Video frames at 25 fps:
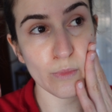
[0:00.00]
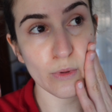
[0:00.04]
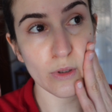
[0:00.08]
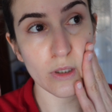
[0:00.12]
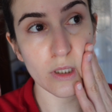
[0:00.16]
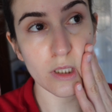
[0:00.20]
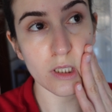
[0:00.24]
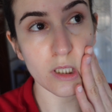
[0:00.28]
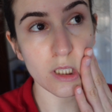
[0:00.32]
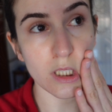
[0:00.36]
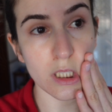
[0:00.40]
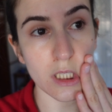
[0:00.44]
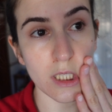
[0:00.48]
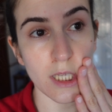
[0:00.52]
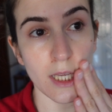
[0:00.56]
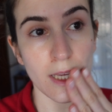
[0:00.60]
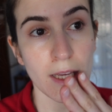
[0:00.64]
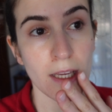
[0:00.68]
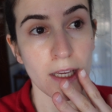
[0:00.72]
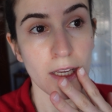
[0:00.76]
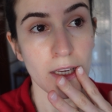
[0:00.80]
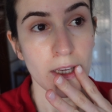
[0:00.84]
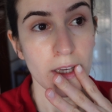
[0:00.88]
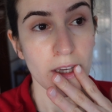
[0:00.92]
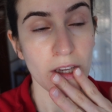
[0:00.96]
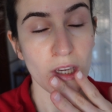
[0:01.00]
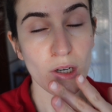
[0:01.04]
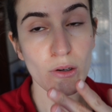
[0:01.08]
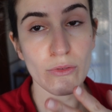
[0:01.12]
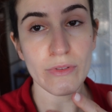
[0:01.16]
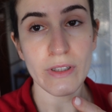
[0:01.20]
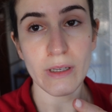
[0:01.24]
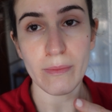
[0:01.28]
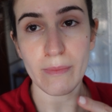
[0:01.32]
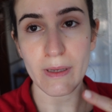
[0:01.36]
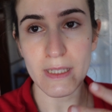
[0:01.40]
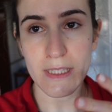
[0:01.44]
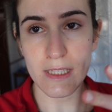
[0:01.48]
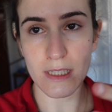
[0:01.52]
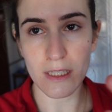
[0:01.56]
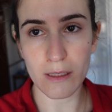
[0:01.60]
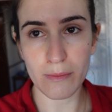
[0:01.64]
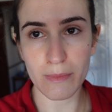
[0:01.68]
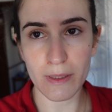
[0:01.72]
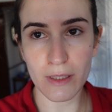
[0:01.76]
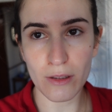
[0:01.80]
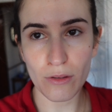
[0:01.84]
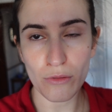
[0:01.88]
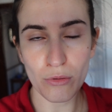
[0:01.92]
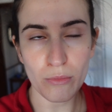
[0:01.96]
porque eu não tenho
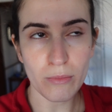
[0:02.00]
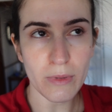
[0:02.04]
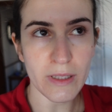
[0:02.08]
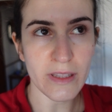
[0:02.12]
basicamente